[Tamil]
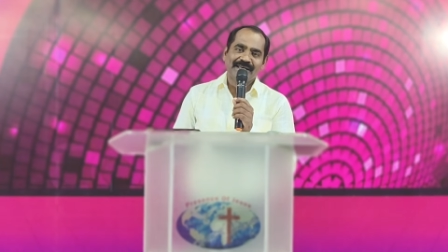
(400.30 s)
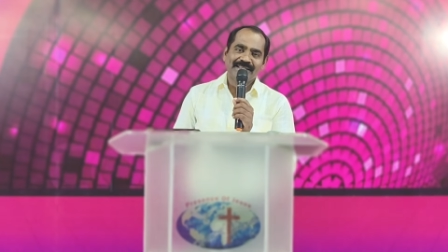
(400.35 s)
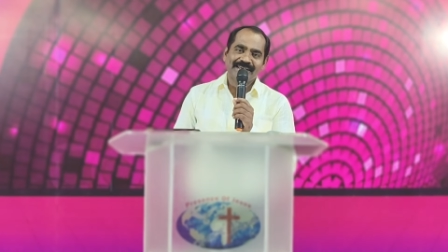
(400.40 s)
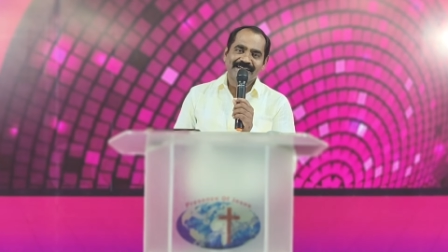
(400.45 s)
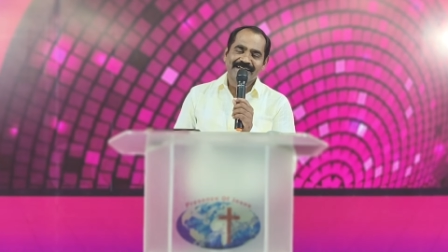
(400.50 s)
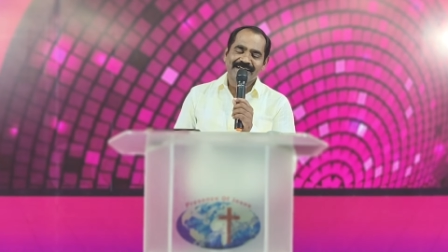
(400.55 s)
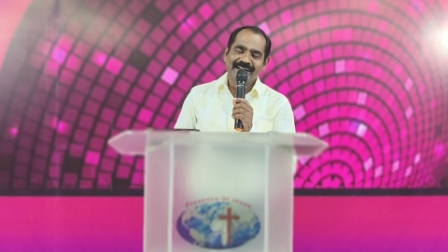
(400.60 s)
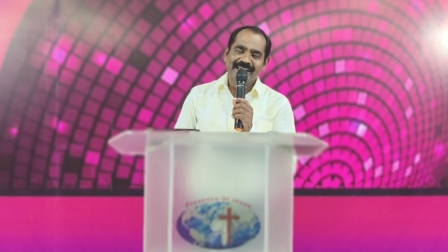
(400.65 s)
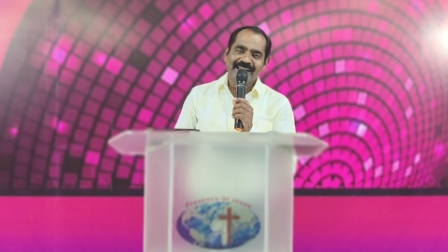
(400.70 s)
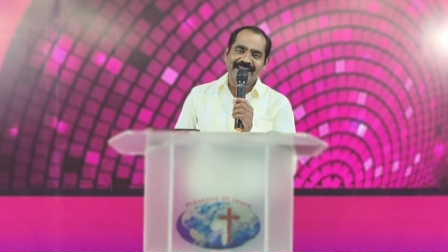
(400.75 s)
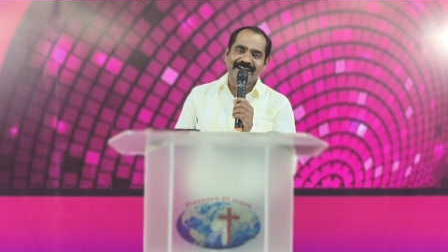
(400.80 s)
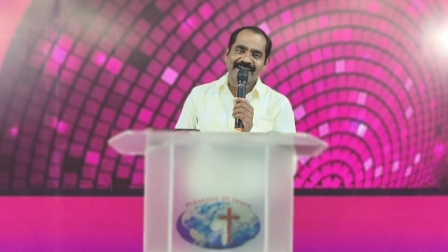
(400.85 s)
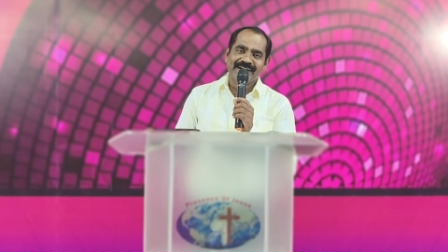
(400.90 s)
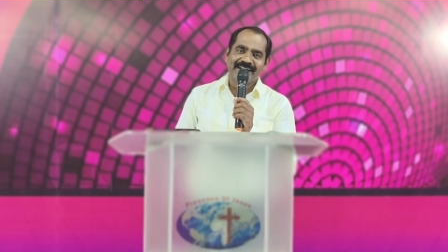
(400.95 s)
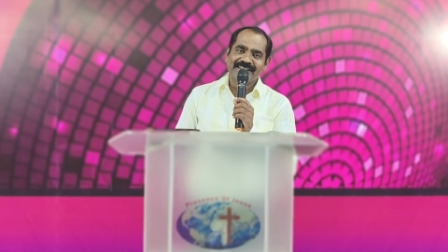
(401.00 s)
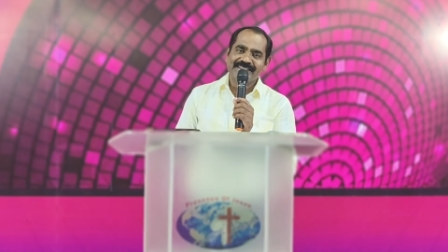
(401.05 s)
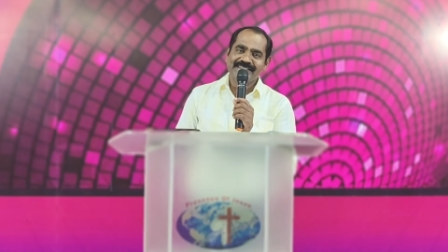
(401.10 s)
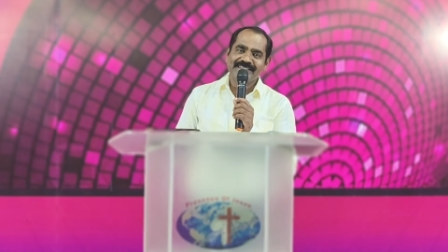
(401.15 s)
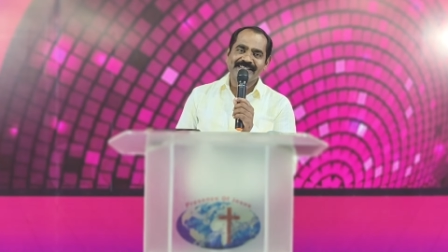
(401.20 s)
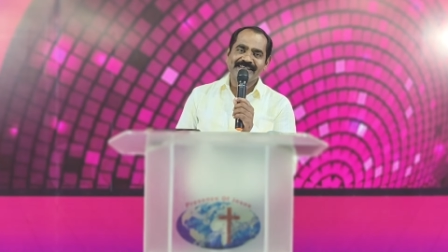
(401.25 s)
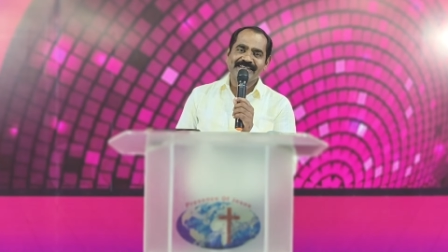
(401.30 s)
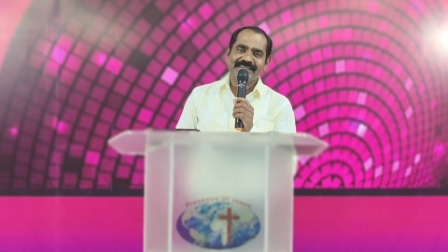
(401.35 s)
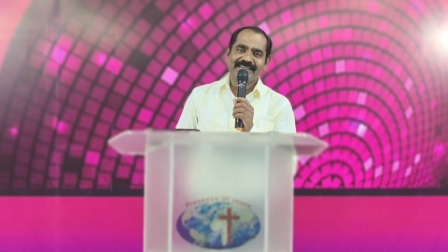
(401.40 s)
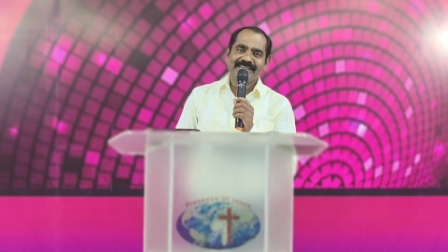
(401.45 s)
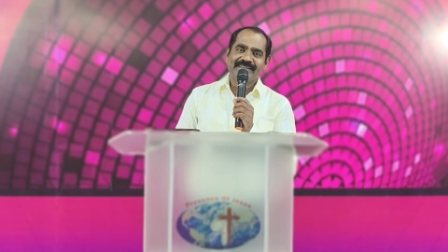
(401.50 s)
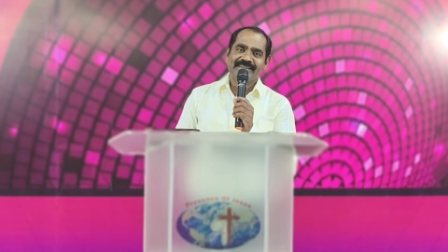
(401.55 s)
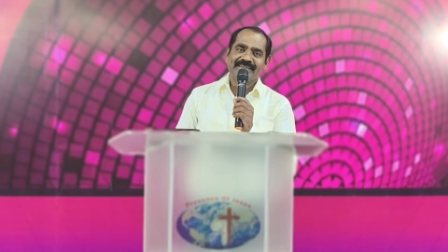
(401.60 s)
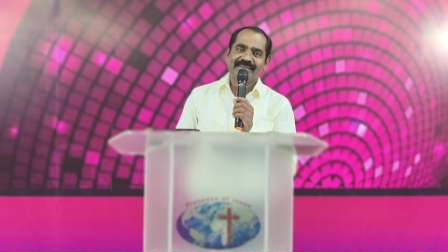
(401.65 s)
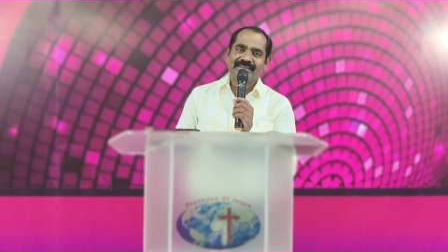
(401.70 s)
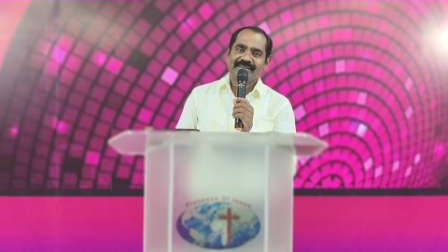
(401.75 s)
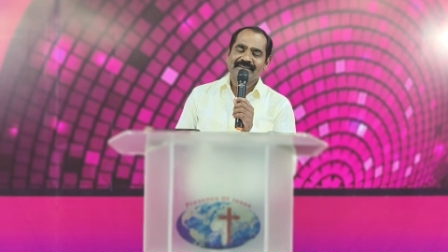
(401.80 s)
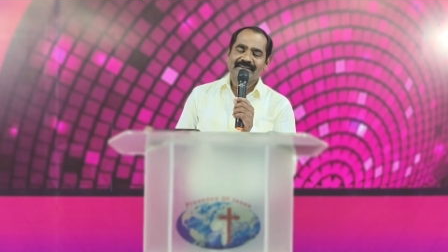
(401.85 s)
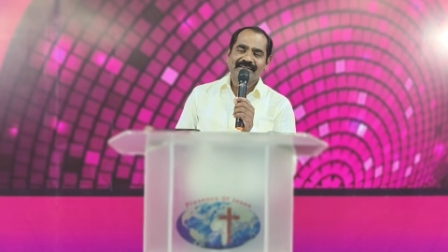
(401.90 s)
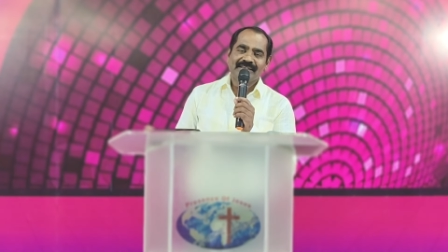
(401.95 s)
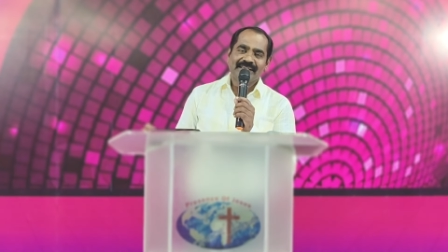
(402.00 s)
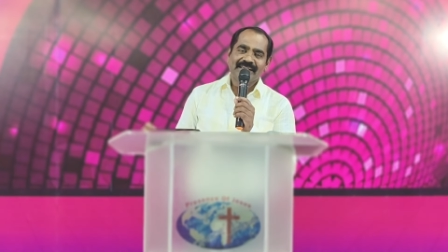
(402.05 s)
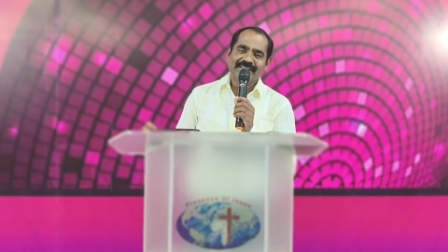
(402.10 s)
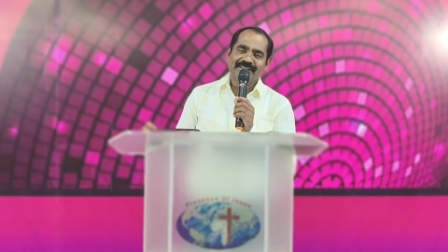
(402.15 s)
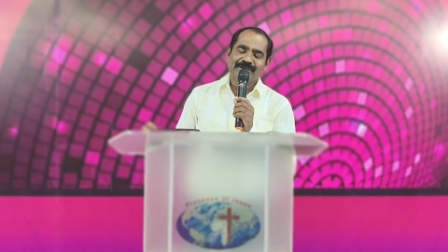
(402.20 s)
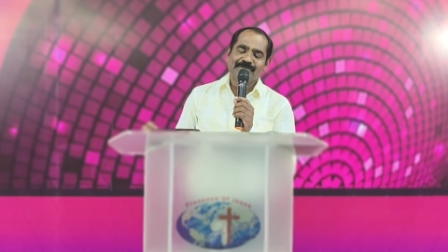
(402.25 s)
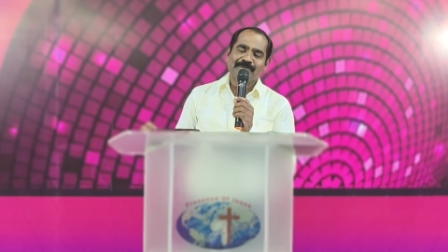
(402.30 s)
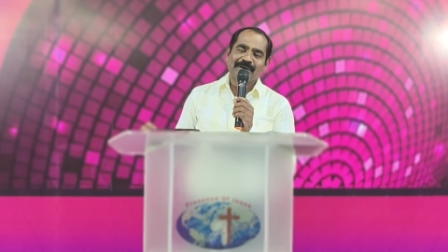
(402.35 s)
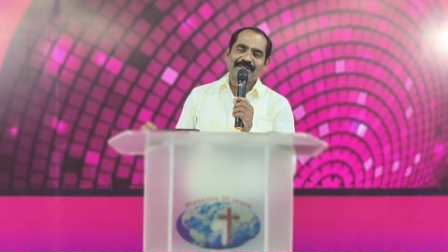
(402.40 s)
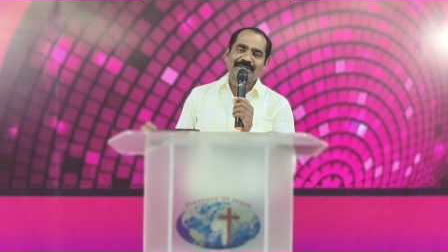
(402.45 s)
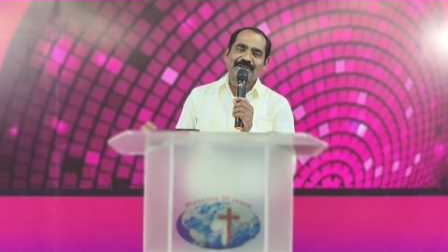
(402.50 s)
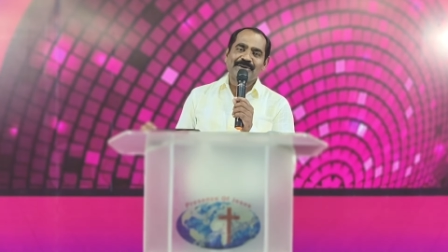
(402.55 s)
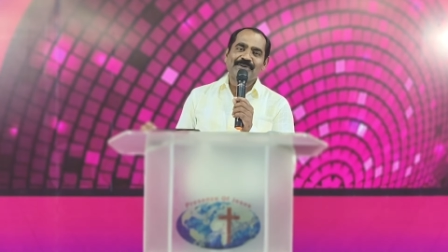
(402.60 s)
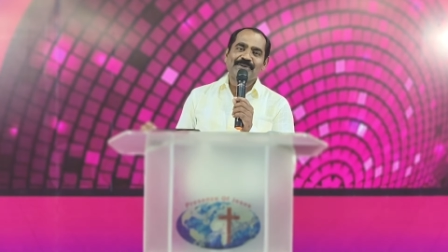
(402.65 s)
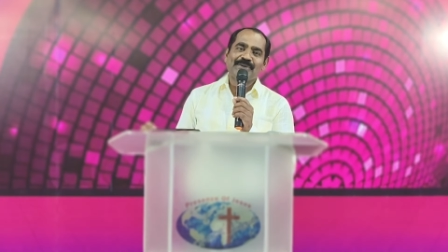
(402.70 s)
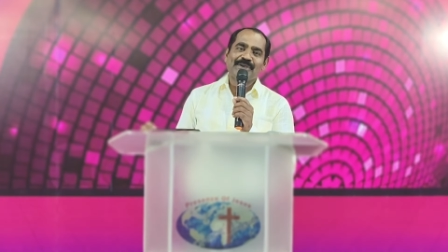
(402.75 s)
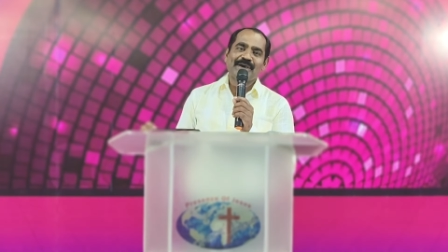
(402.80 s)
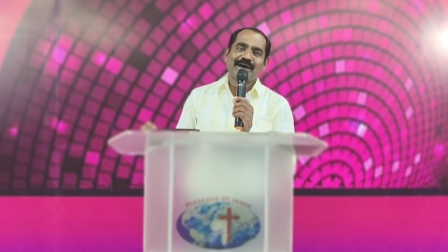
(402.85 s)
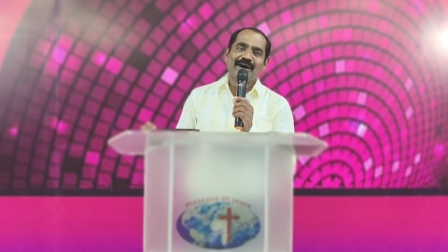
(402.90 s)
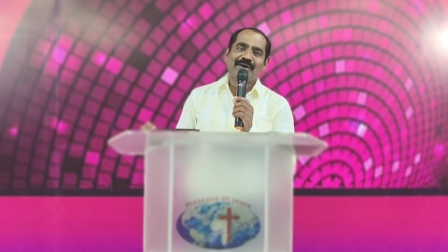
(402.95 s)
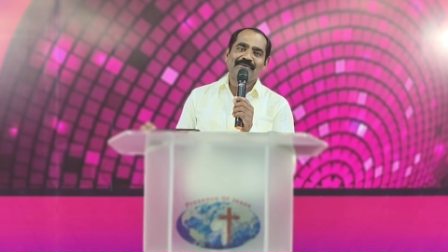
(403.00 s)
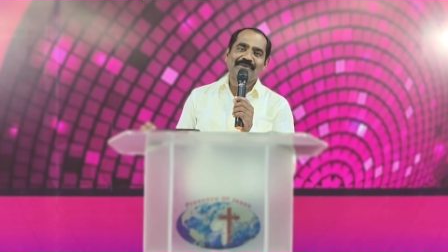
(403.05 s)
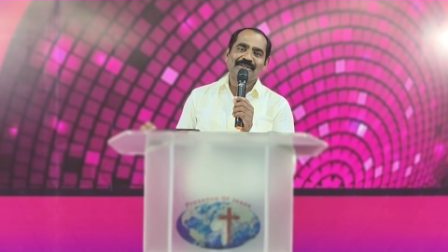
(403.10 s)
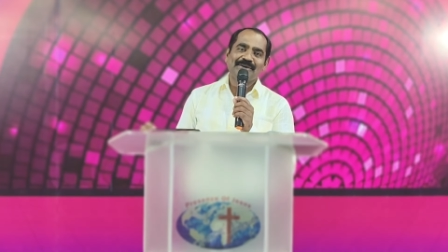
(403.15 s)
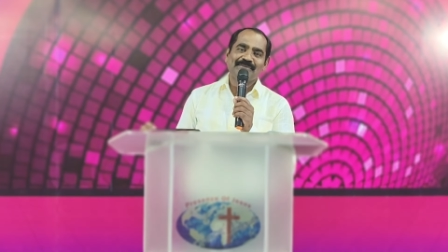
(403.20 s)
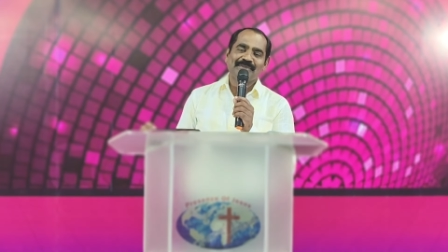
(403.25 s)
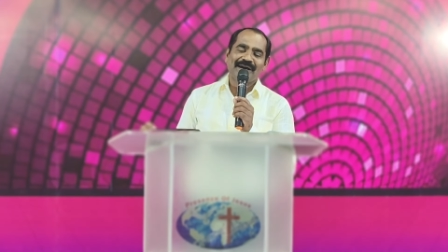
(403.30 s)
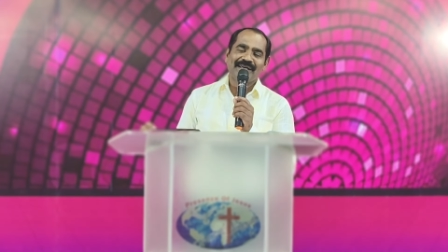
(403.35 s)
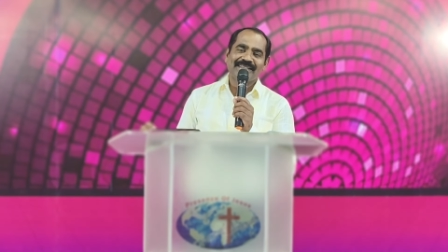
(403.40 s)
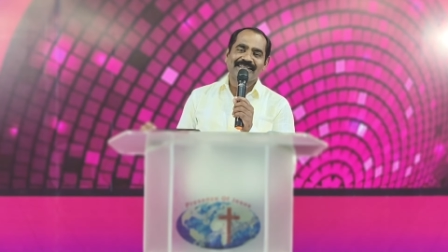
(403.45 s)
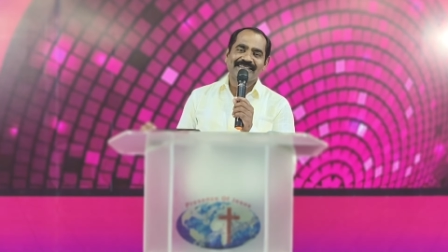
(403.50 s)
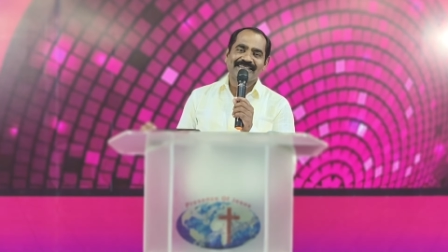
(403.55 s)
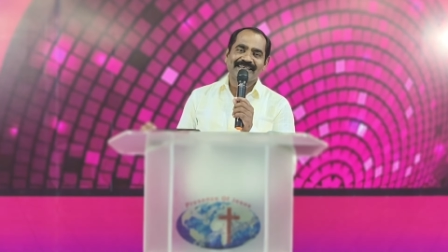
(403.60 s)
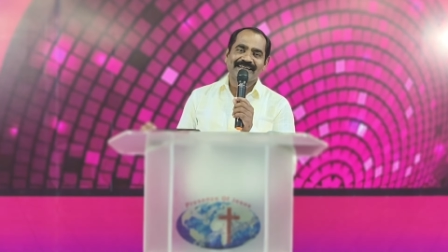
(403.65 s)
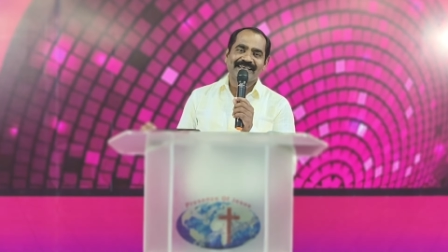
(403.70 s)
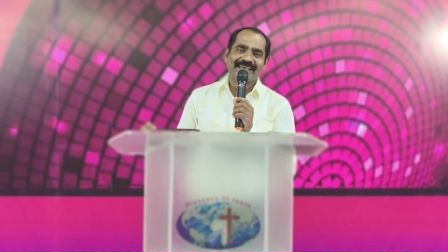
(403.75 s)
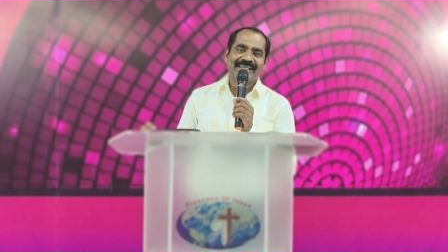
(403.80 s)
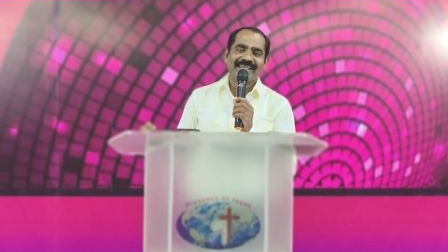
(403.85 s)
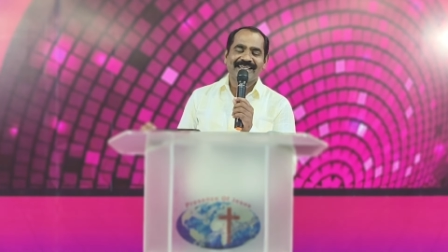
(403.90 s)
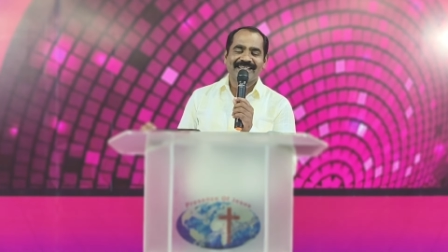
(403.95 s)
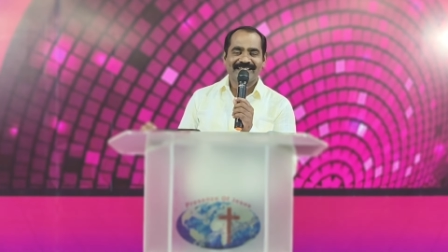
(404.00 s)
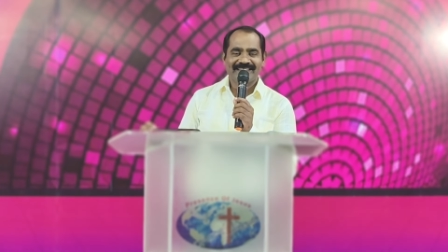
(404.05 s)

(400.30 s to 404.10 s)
மாதங்களை கடந்து இந்த பதினோராவது மாதத்திலே